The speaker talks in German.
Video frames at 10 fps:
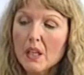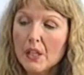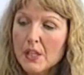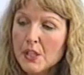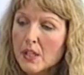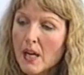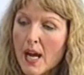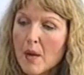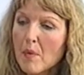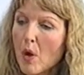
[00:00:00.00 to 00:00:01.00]
Kinder
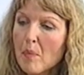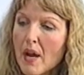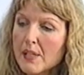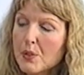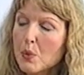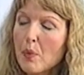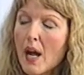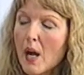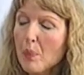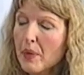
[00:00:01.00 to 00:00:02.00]
haben auch meistens
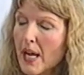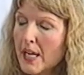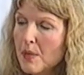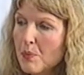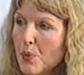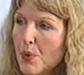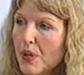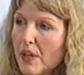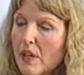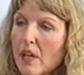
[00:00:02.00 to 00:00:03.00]
überhaupt keine
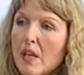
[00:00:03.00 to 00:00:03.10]
Mühe,